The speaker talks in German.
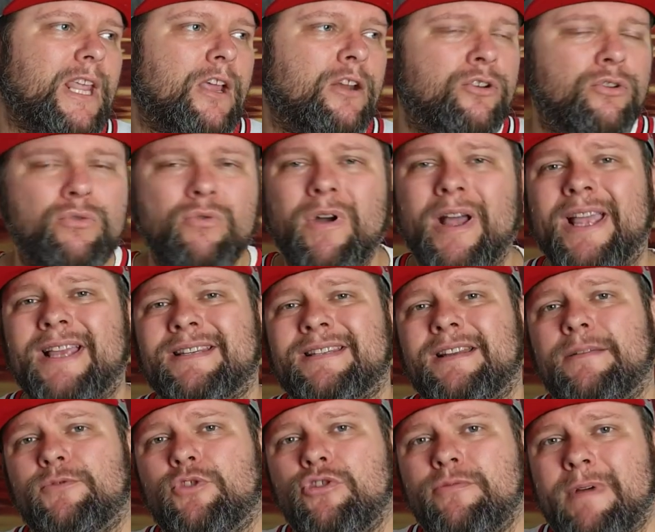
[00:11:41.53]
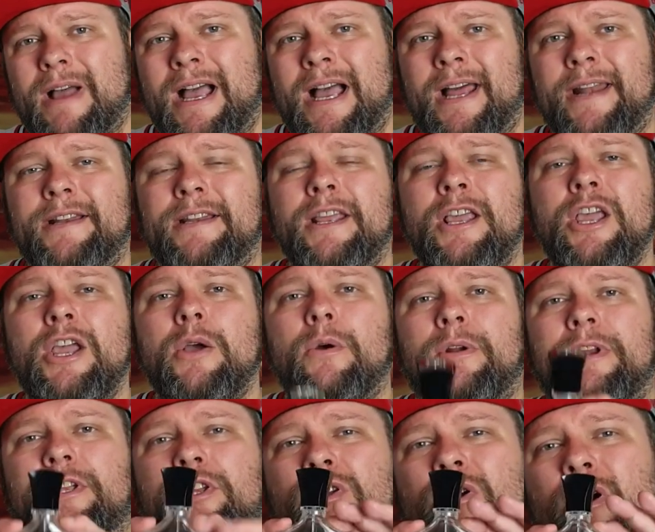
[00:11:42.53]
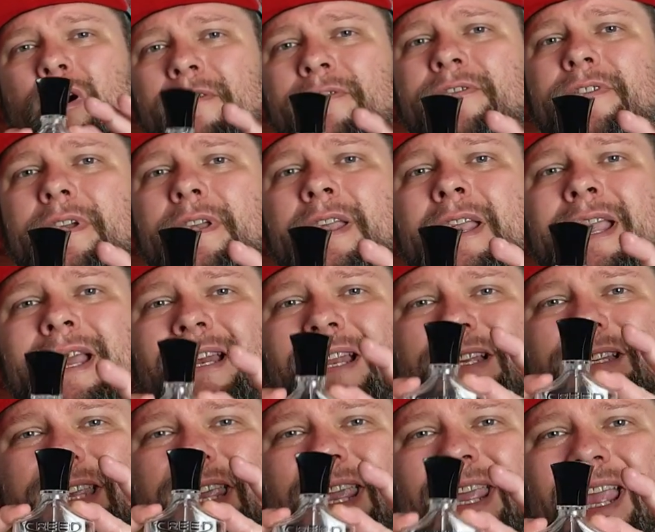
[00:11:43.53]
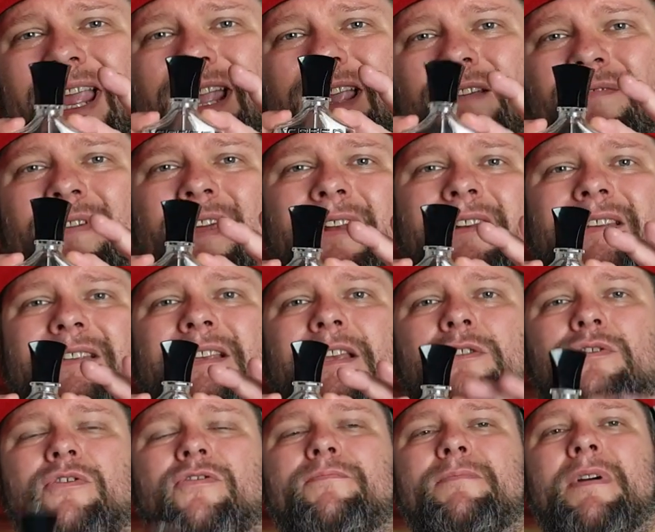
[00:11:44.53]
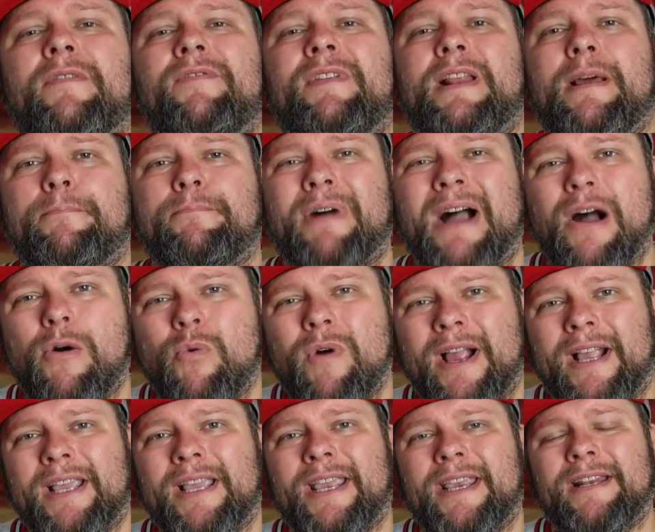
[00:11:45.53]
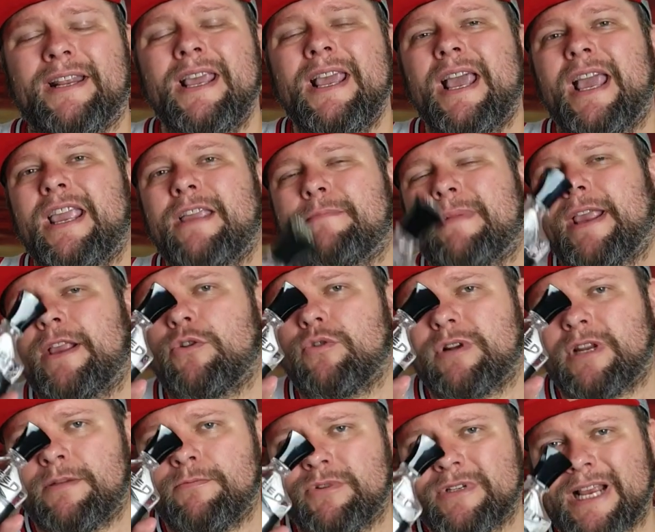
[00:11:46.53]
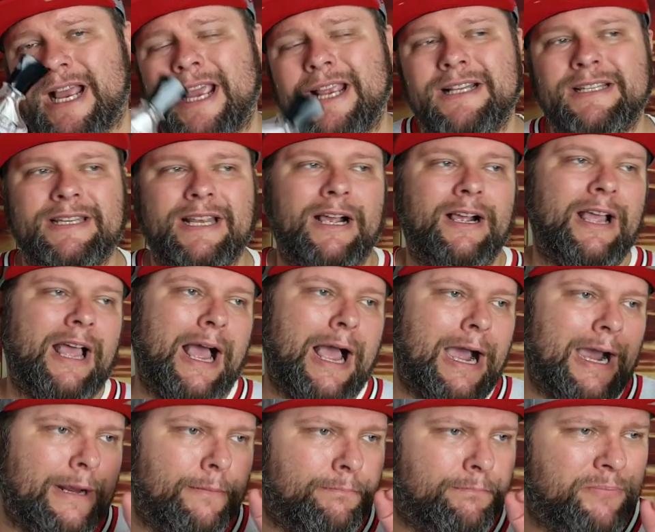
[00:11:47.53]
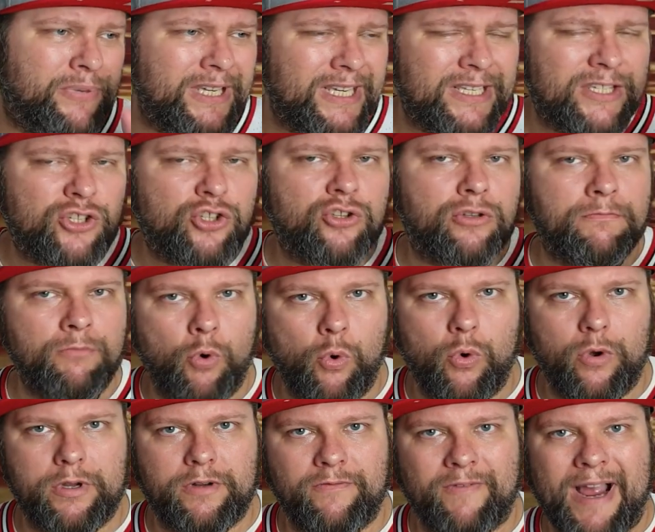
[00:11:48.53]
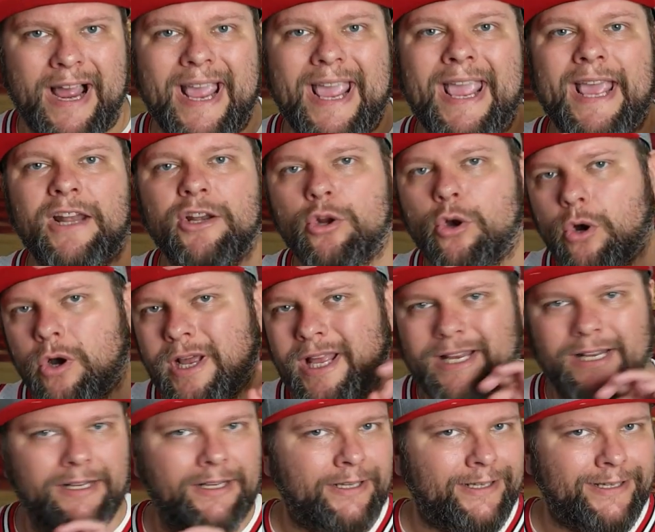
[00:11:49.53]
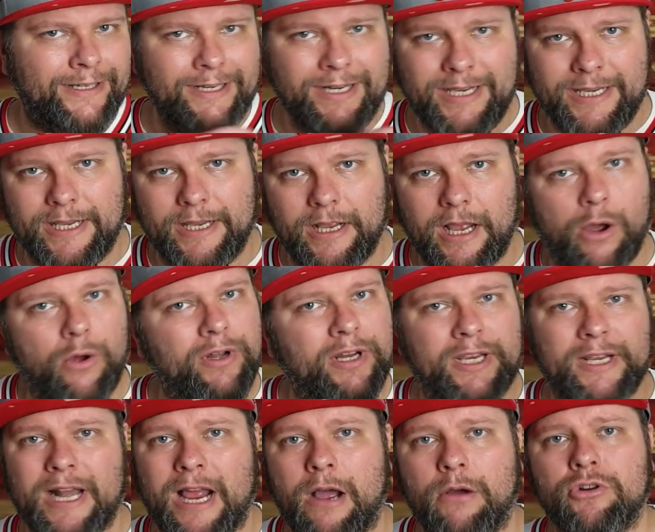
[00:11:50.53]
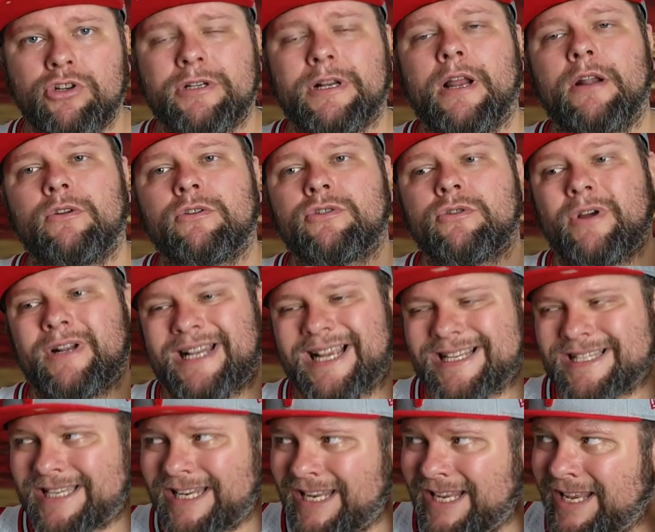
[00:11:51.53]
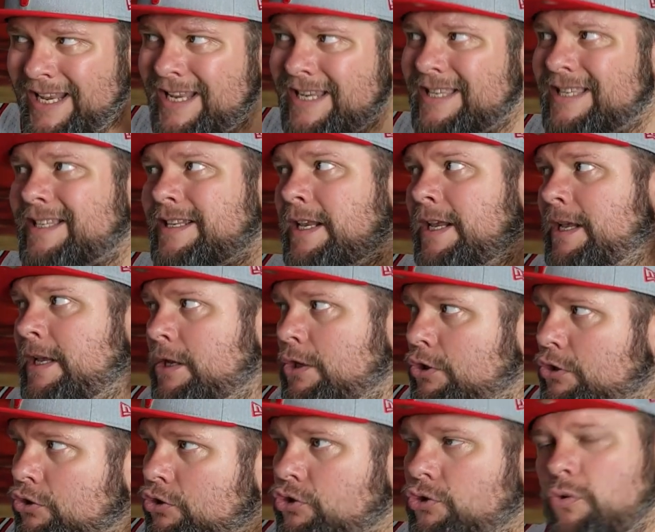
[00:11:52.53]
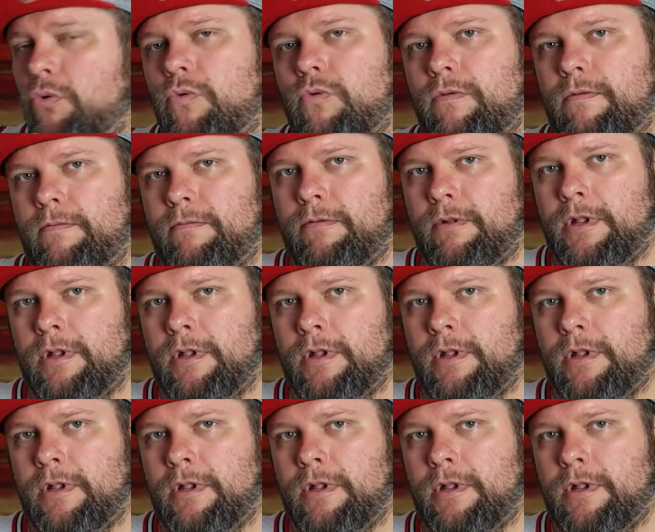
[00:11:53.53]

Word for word: Nur es nimmt überhand und ich hoffe, dass irgendwann dieser Duft mal wieder Power kriegt. Ich meine, gut, ich muss eins sagen, ein Beast Mode war er noch nie, auch nicht in Ausstrahlung so. Das ist so.